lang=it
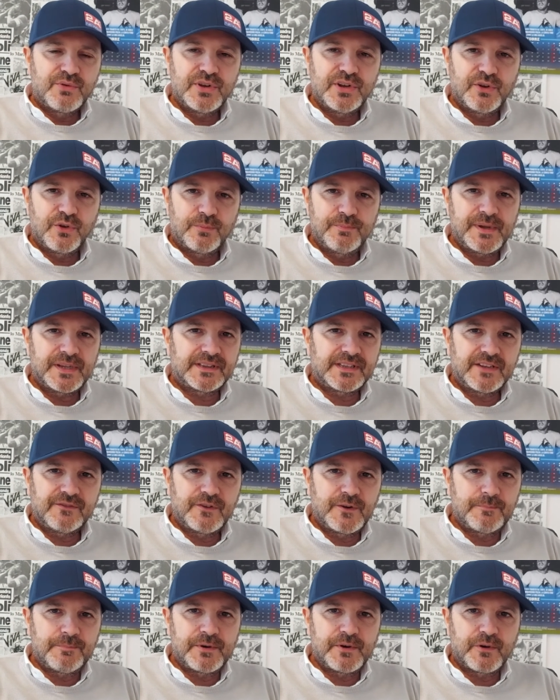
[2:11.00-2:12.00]
Quindi
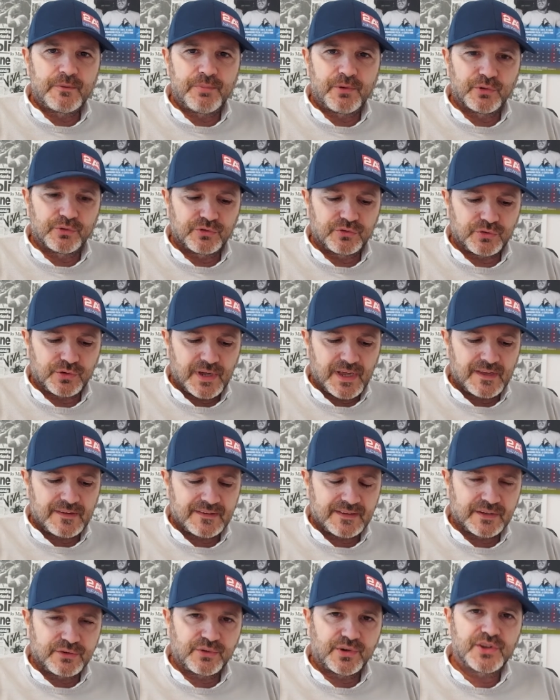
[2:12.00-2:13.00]
l'obiettivo il primo posto è
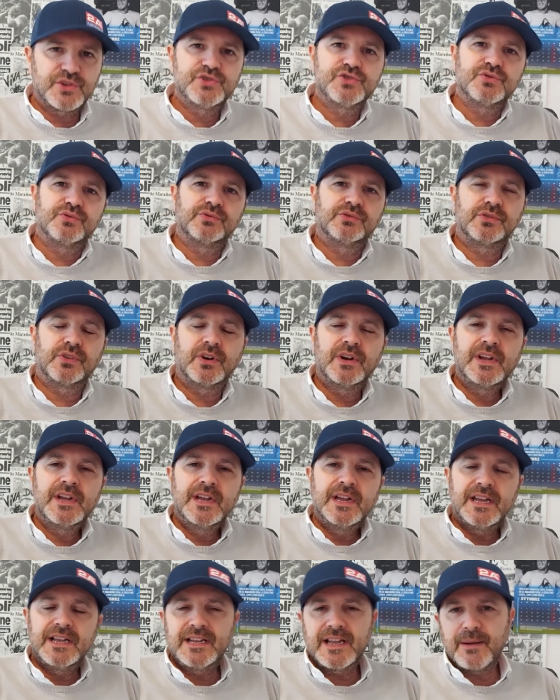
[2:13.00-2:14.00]
stato raggiunto.
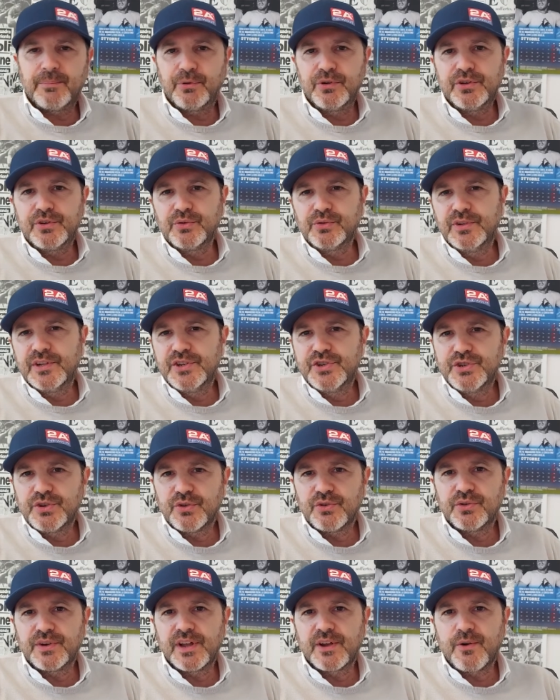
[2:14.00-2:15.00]
Il Napoli chiude il
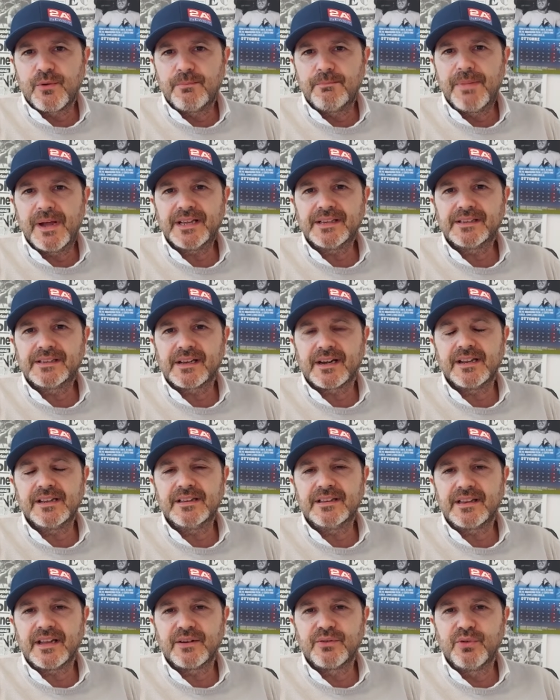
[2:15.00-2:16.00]
girone con ben
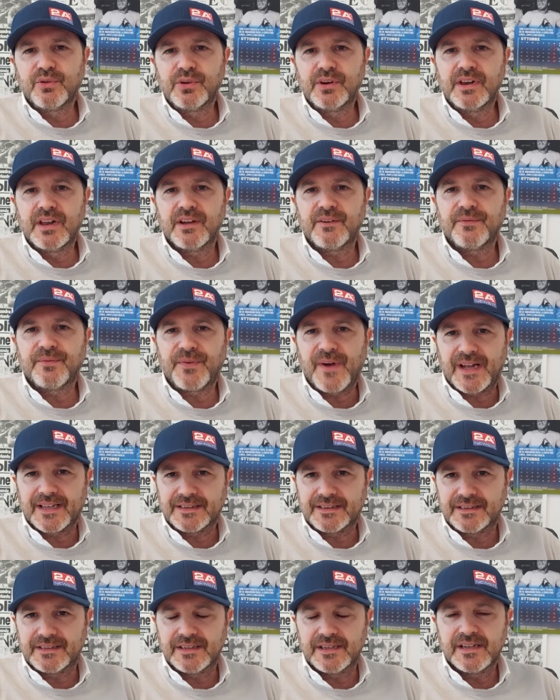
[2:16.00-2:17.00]
30 gol
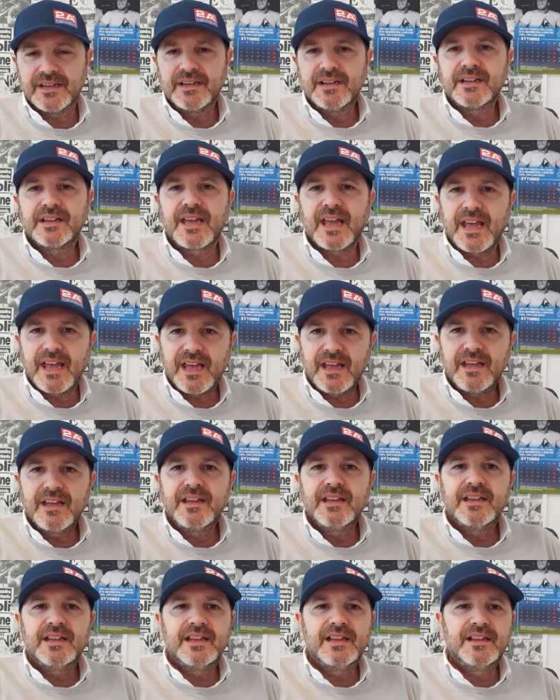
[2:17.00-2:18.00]
fatti, che
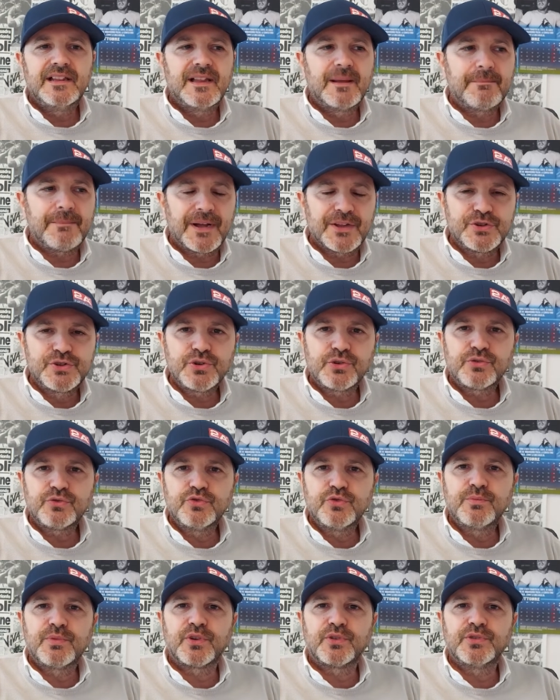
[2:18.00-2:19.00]
è il maggior
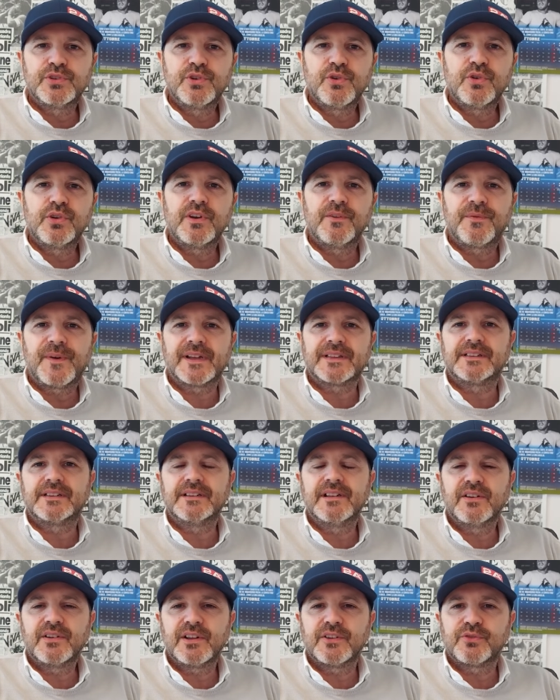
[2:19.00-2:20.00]
numero di gol
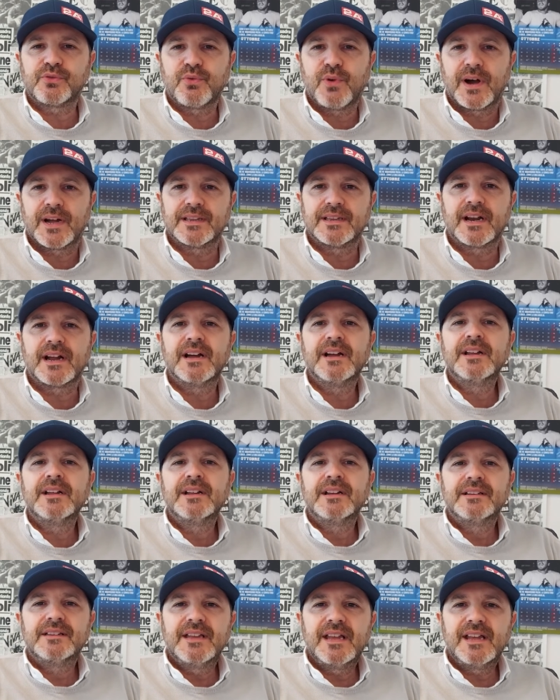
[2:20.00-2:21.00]
fatti da una squadra
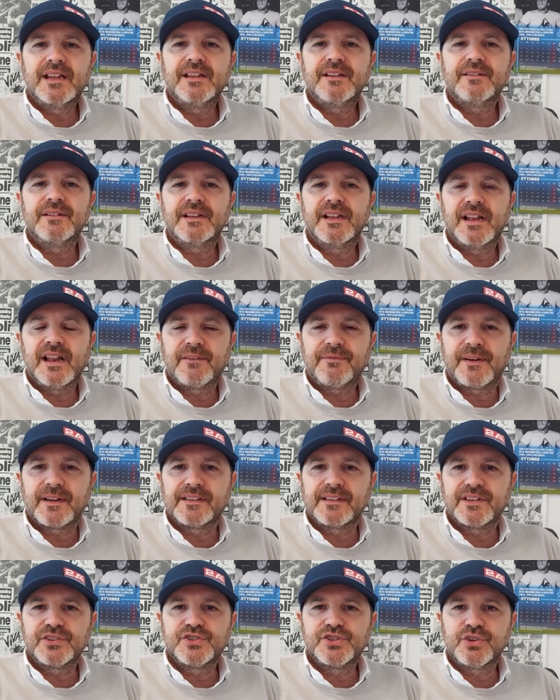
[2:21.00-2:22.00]
nei, nella
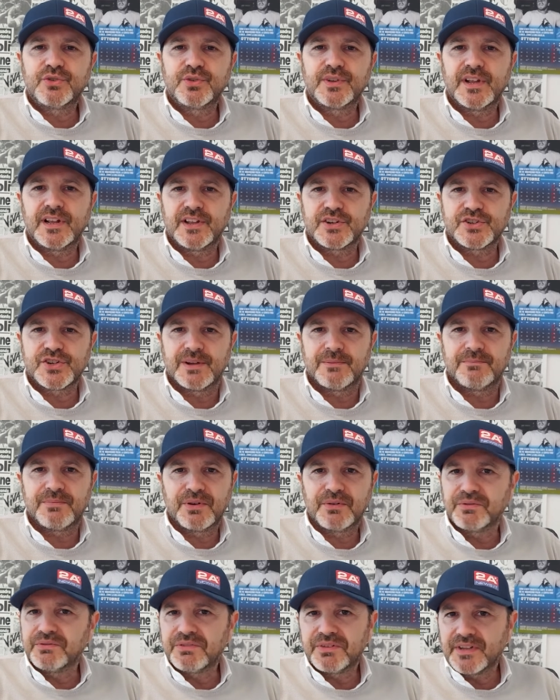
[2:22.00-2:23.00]
fase a gironi della
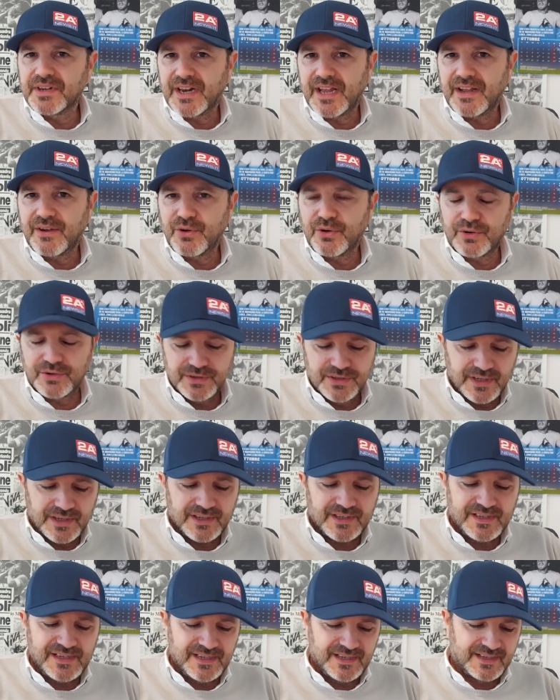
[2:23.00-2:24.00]
Champions,
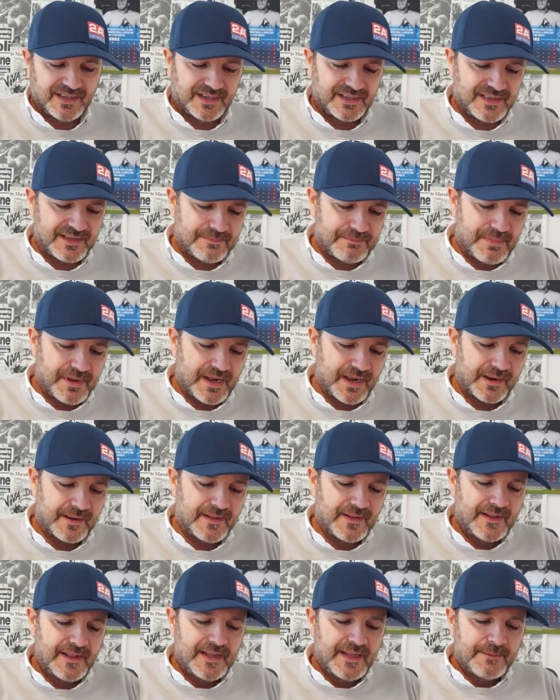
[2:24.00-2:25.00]
record
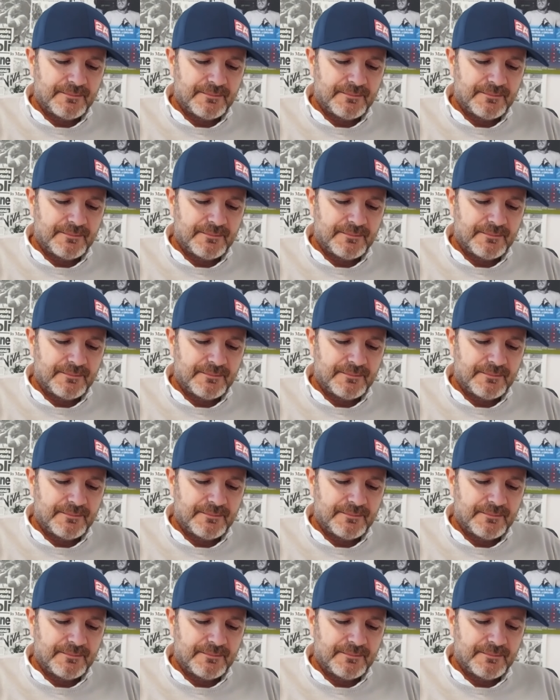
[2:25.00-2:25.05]
incredibile.